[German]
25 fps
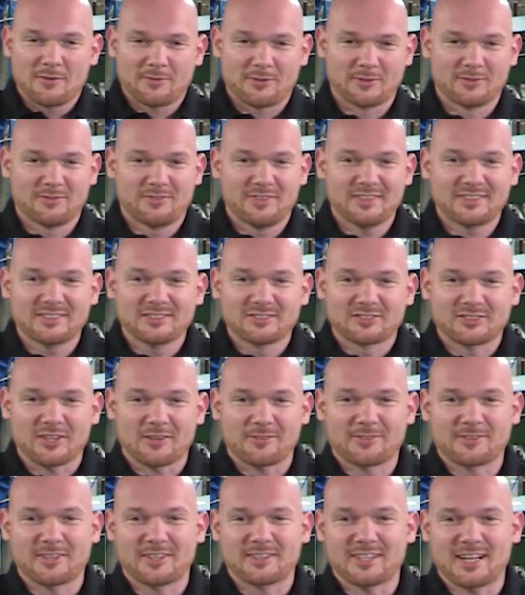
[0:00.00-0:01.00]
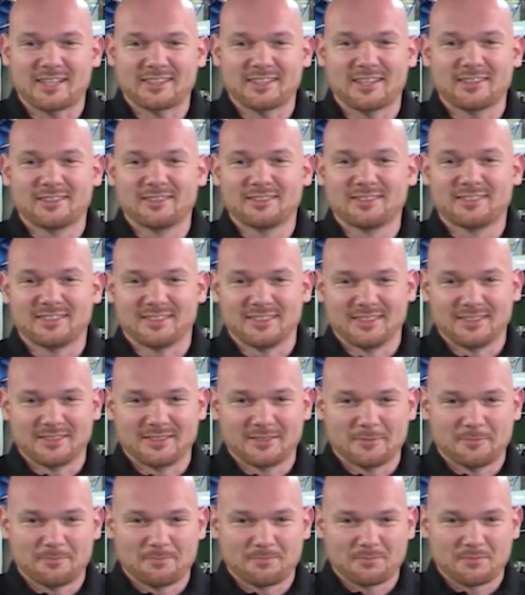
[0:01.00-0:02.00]
von Wissenschaftlern
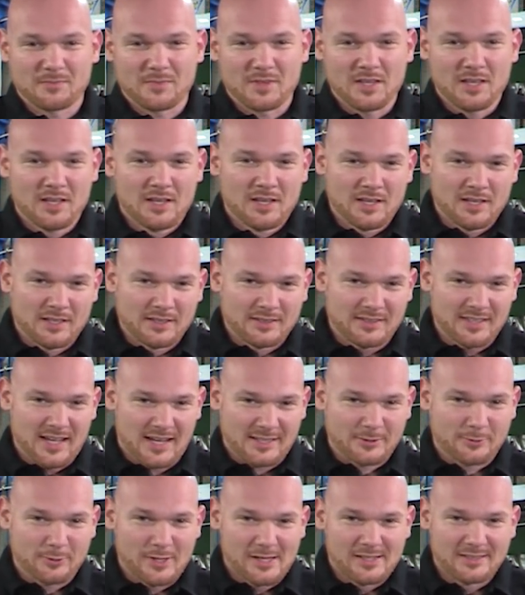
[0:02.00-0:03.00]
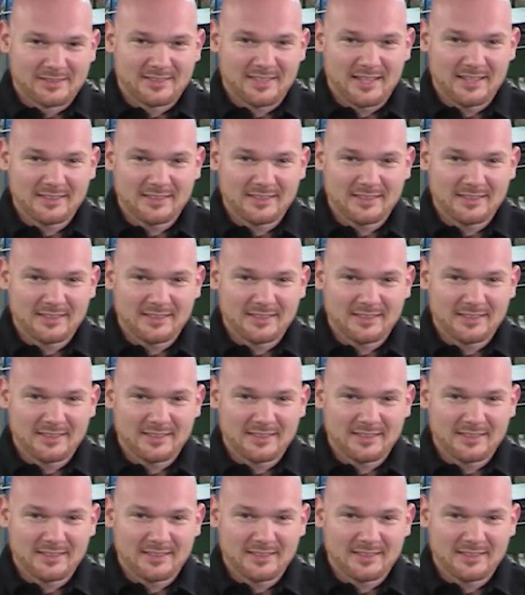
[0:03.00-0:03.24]
analysiert. Die aktuellen